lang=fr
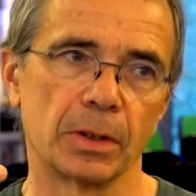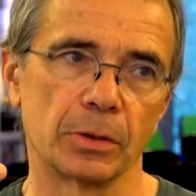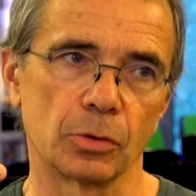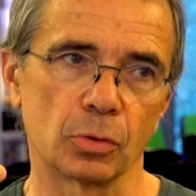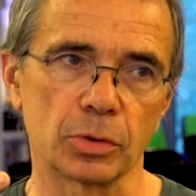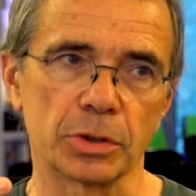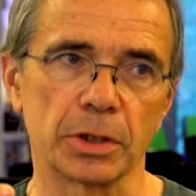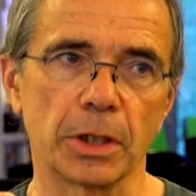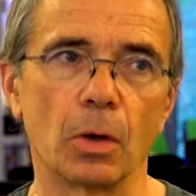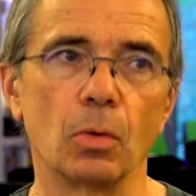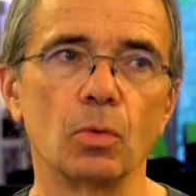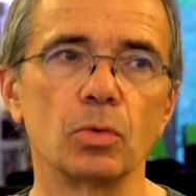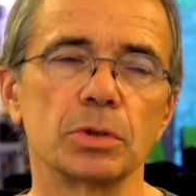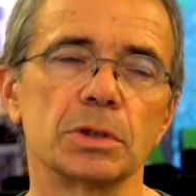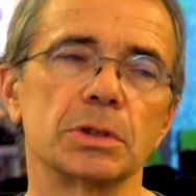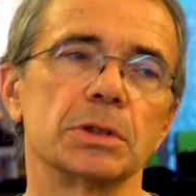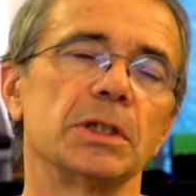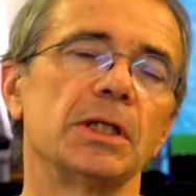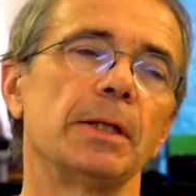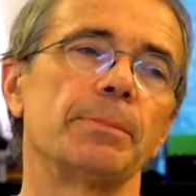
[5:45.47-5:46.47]
Donc c'est
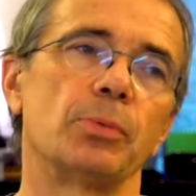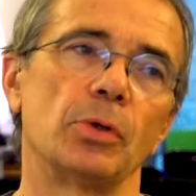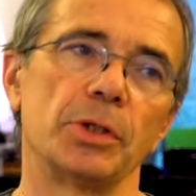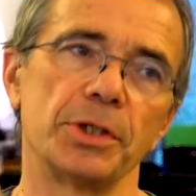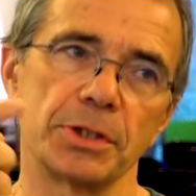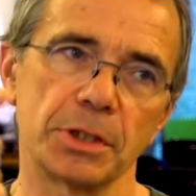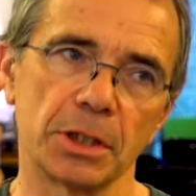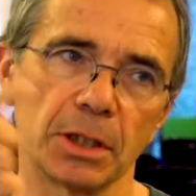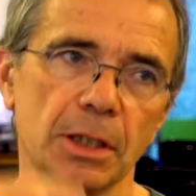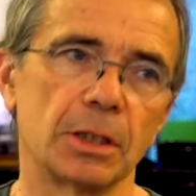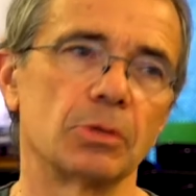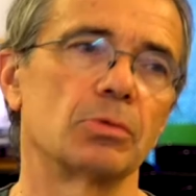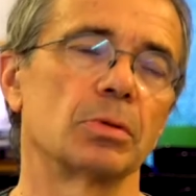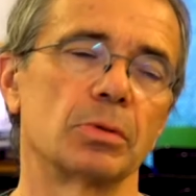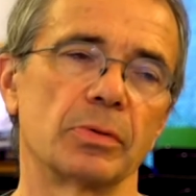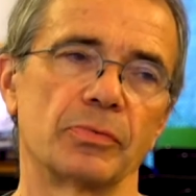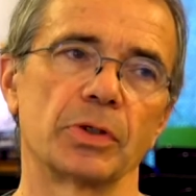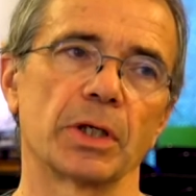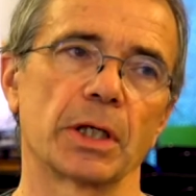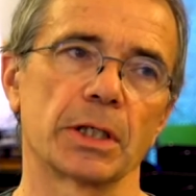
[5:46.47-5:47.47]
aussi les politiques qui doivent
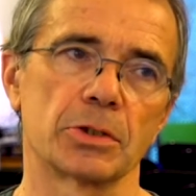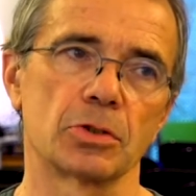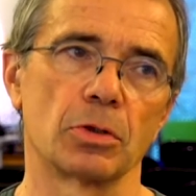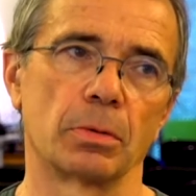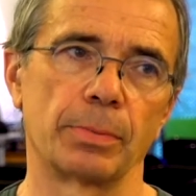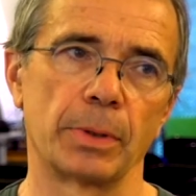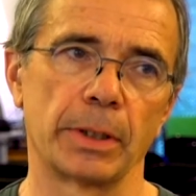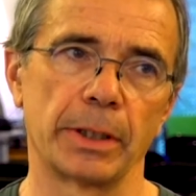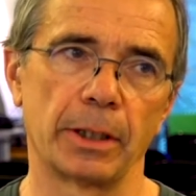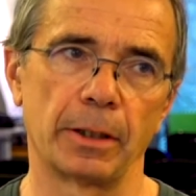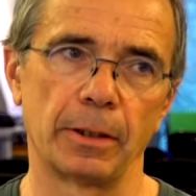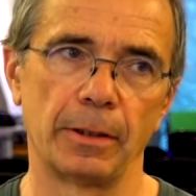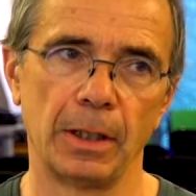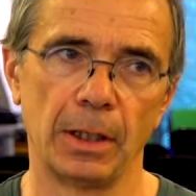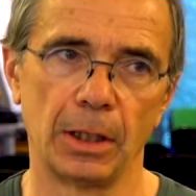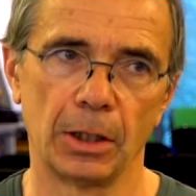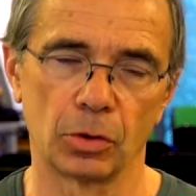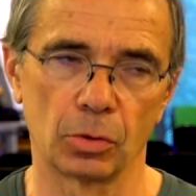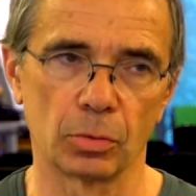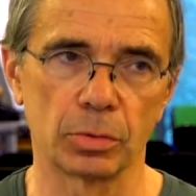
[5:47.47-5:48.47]
devenir exemplaires,
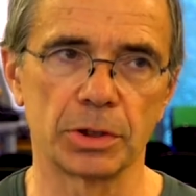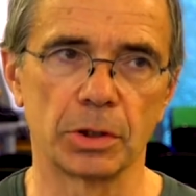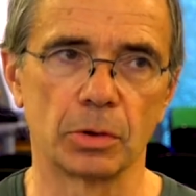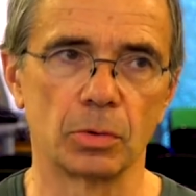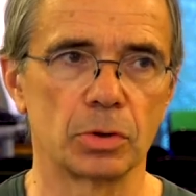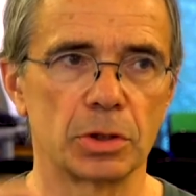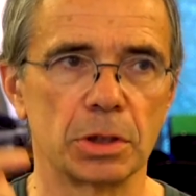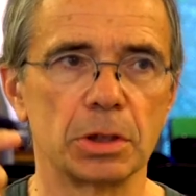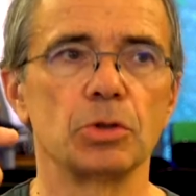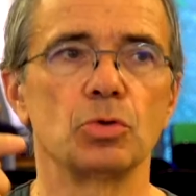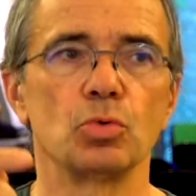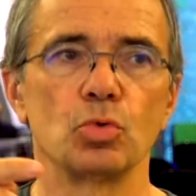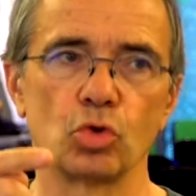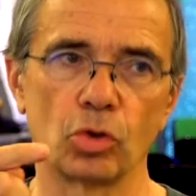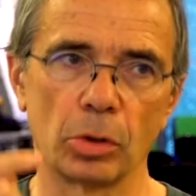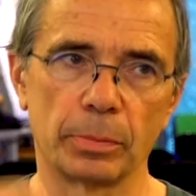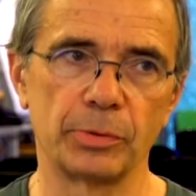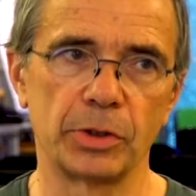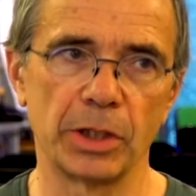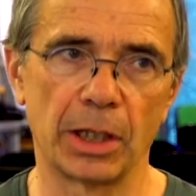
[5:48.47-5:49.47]
donc c'est aussi du
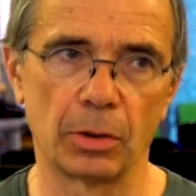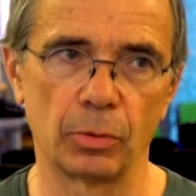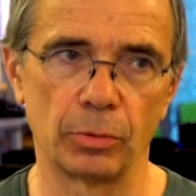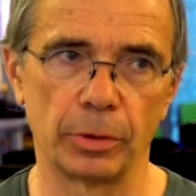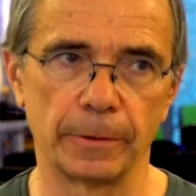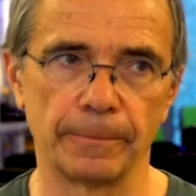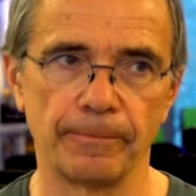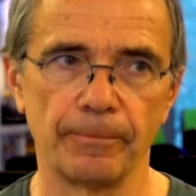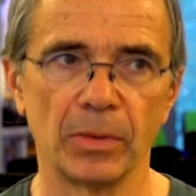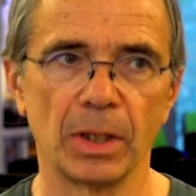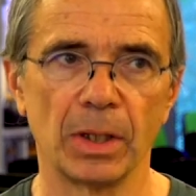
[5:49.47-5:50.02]
top-down.